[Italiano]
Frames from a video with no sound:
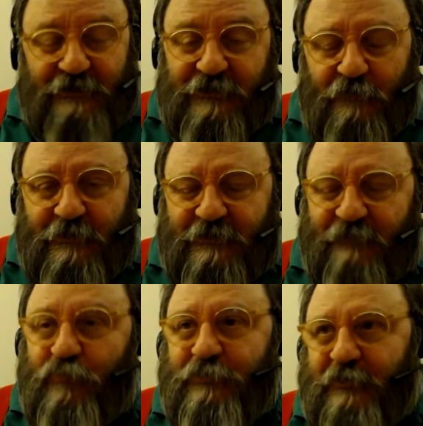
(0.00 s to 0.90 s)
siccome ci è
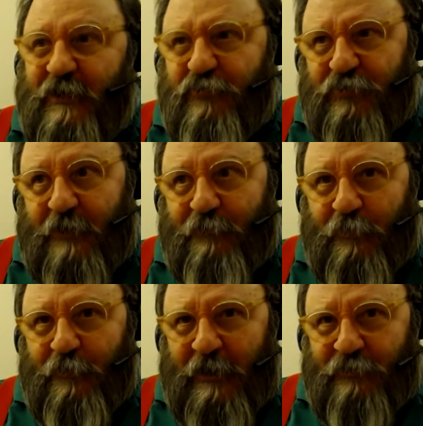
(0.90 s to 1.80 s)
voluto tanto tempo
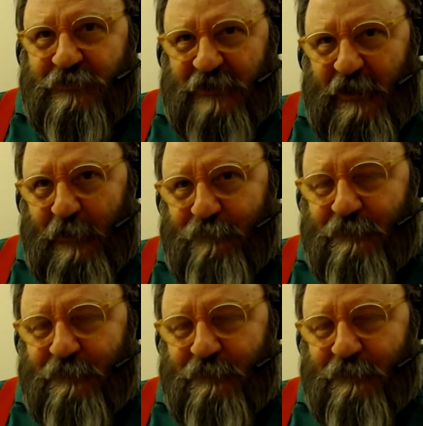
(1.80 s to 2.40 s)
per acquisire la,